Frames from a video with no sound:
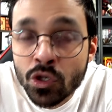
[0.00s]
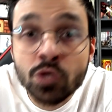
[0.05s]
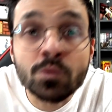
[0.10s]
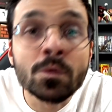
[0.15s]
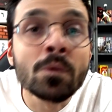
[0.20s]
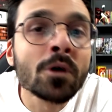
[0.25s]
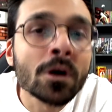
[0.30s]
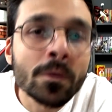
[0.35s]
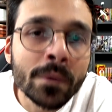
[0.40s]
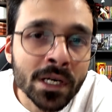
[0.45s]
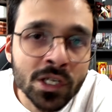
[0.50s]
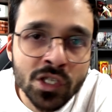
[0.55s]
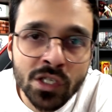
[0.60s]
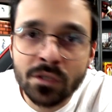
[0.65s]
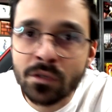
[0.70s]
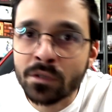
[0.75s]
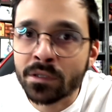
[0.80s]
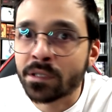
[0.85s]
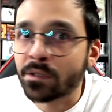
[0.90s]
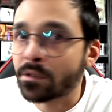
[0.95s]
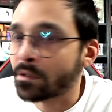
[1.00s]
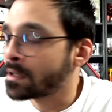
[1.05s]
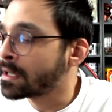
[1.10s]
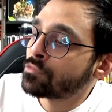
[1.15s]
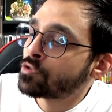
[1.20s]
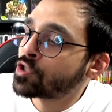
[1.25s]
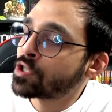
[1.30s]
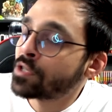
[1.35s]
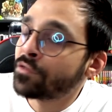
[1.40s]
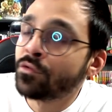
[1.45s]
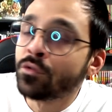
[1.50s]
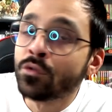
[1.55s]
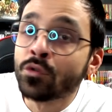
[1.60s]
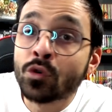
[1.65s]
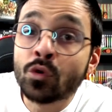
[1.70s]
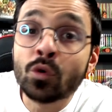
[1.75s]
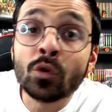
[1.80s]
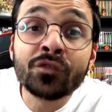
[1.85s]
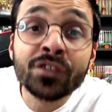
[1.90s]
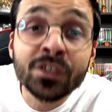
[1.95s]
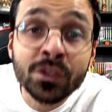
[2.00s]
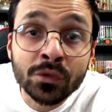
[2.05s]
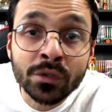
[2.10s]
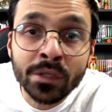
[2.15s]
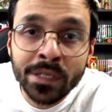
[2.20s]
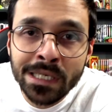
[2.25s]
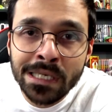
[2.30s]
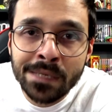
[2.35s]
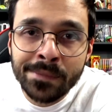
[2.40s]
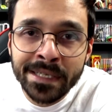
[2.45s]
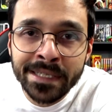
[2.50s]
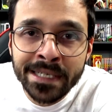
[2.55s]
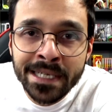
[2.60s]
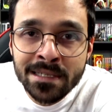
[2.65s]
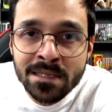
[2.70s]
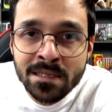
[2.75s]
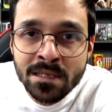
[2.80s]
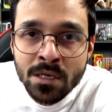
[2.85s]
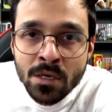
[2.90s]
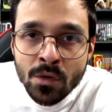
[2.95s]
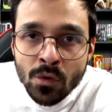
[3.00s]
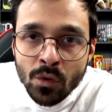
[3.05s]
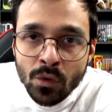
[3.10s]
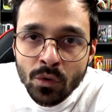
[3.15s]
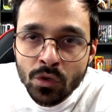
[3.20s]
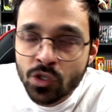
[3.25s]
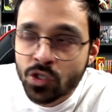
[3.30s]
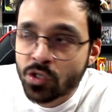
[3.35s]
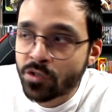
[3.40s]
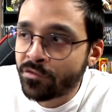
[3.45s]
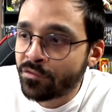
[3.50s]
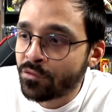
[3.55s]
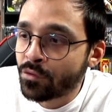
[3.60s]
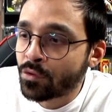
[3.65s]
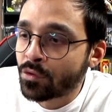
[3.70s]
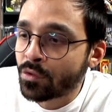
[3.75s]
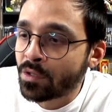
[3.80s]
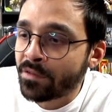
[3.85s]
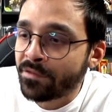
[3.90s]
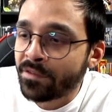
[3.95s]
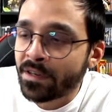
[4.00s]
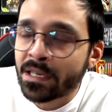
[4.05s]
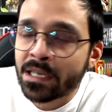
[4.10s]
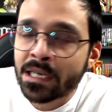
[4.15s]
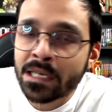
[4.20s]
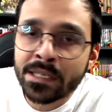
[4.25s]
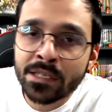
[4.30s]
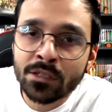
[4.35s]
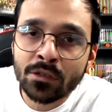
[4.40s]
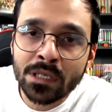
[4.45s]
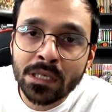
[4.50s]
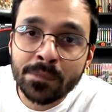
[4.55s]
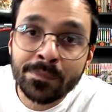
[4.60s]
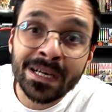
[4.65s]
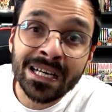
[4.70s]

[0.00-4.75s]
Je me moque pas, j'adore d'ailleurs. J'ai voulu configurer la manette, j'ai vu qu'il fallait aller dans les